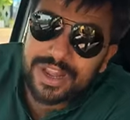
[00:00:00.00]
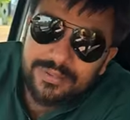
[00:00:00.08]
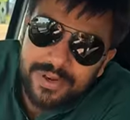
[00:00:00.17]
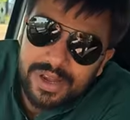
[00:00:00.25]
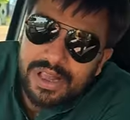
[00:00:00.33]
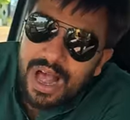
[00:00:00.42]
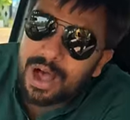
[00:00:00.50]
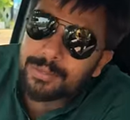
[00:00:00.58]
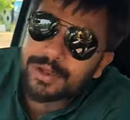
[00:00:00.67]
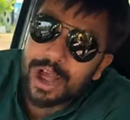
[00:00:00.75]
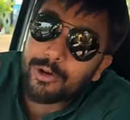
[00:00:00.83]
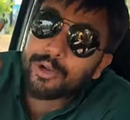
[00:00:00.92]
बेनिफिट्स
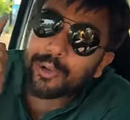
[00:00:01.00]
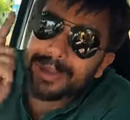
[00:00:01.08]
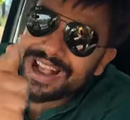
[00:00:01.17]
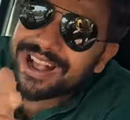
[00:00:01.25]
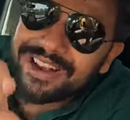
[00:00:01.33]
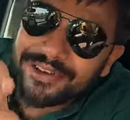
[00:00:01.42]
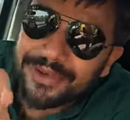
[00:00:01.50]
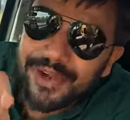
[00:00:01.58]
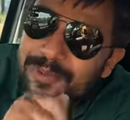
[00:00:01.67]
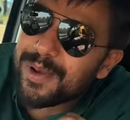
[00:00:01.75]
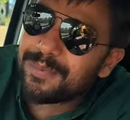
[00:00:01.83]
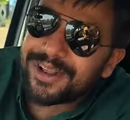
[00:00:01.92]
आप चाहो तो मैं एक अलग
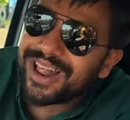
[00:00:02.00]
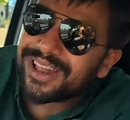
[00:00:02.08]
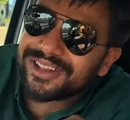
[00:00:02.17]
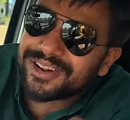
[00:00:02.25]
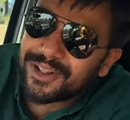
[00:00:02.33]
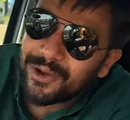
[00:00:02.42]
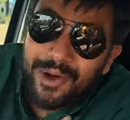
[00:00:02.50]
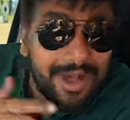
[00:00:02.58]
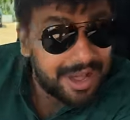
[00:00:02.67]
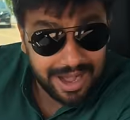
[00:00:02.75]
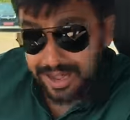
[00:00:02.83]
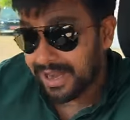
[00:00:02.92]
वीडियो में बना सकता
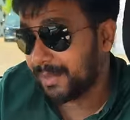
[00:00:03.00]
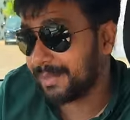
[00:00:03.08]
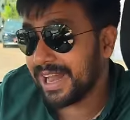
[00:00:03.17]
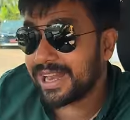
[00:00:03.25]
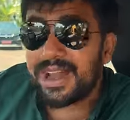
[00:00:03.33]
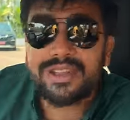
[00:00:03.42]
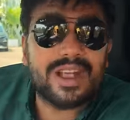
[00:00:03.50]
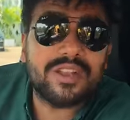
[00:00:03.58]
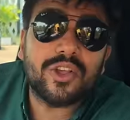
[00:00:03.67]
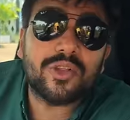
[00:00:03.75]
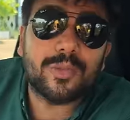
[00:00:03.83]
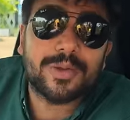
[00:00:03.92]
हूं अगर आप देखना
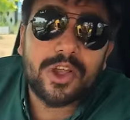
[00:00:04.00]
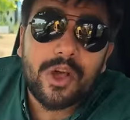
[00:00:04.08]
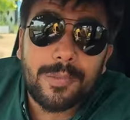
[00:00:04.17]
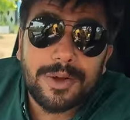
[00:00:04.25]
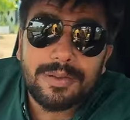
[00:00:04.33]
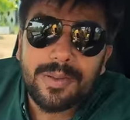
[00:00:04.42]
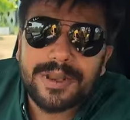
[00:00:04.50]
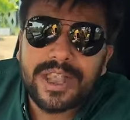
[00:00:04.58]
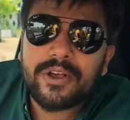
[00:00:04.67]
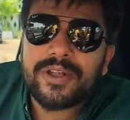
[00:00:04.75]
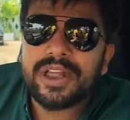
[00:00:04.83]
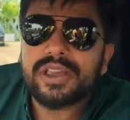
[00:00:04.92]
चाहते हो तो मुझे कमेंट्स में
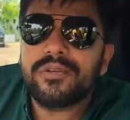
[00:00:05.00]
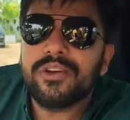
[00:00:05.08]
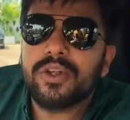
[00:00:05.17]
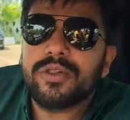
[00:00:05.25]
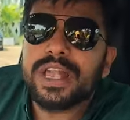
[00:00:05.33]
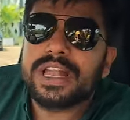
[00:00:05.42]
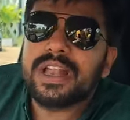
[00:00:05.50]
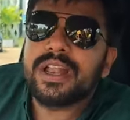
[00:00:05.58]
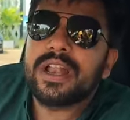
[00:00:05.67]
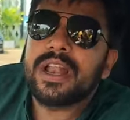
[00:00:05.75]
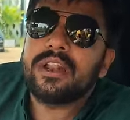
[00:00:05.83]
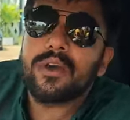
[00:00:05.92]
बताइए और ऐसे वीडियोस देखते
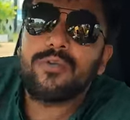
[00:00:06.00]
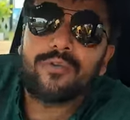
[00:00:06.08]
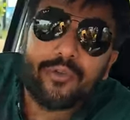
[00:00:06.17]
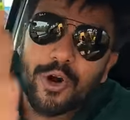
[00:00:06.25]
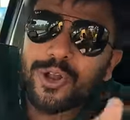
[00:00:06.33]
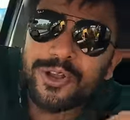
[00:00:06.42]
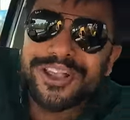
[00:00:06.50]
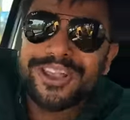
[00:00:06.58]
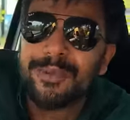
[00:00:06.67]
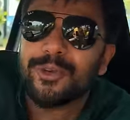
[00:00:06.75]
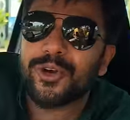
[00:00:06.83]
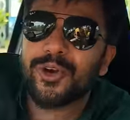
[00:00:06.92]
रहना है तो फॉलो
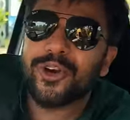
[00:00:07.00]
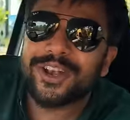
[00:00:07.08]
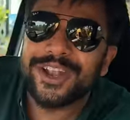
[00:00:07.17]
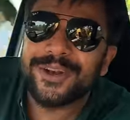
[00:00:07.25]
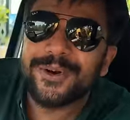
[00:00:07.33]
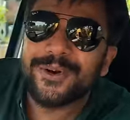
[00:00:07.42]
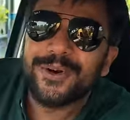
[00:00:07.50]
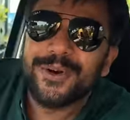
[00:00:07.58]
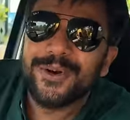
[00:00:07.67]
कीजिए मोटर ऑक्टेन को